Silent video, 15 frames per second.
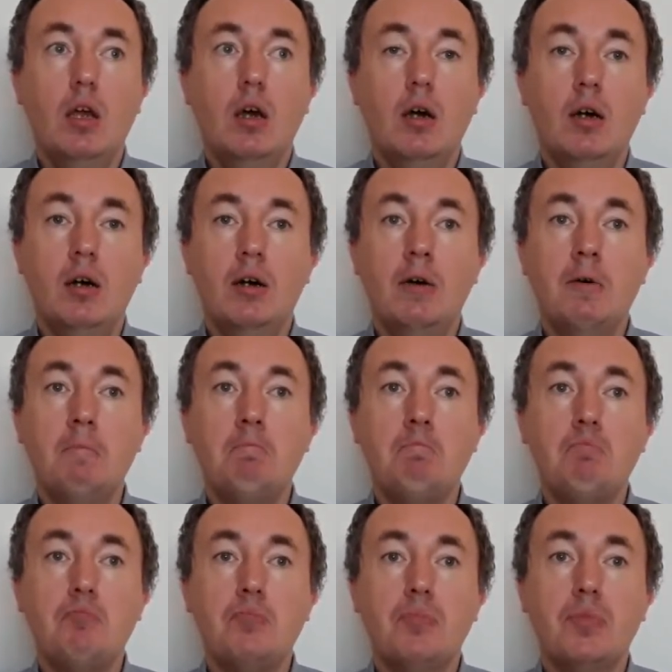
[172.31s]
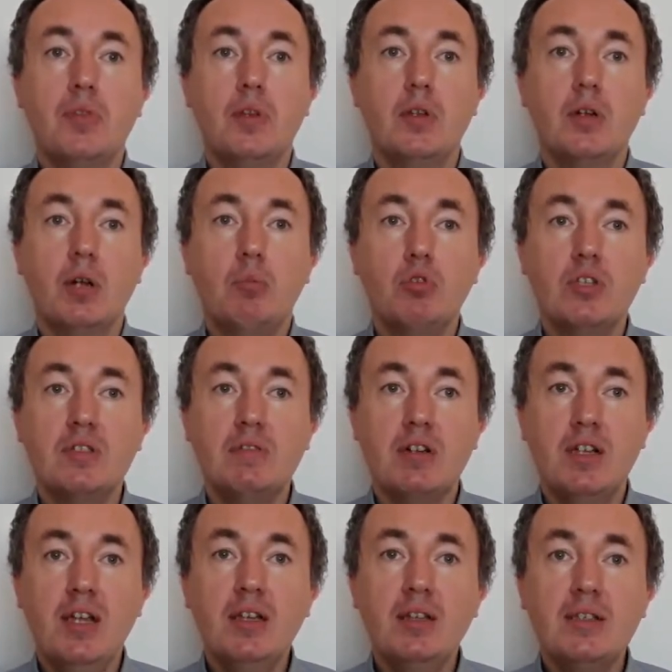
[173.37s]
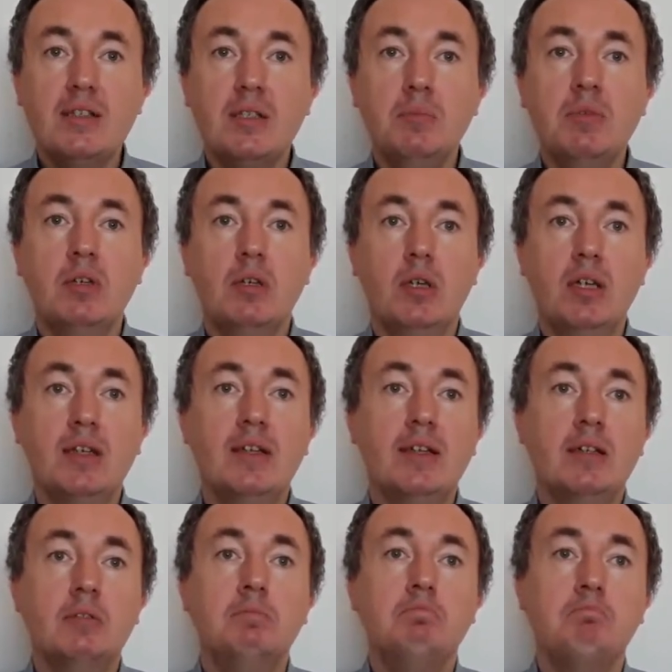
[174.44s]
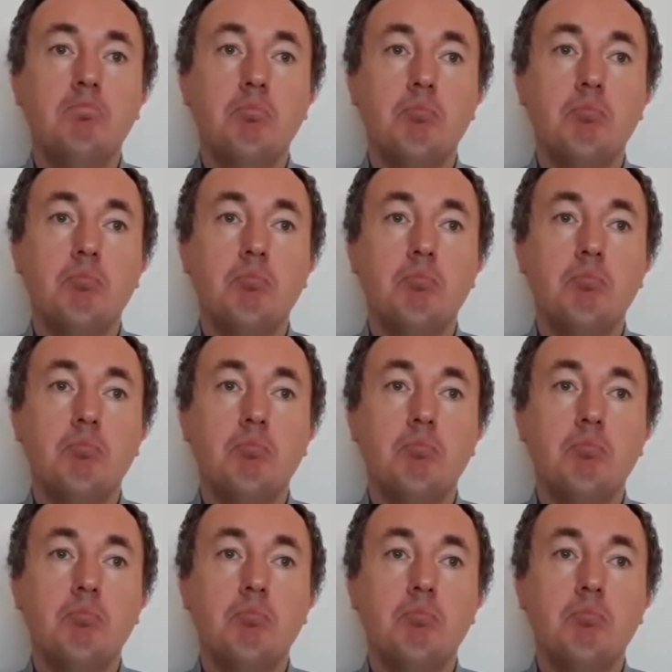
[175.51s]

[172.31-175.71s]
Э, работа с вероятностями – это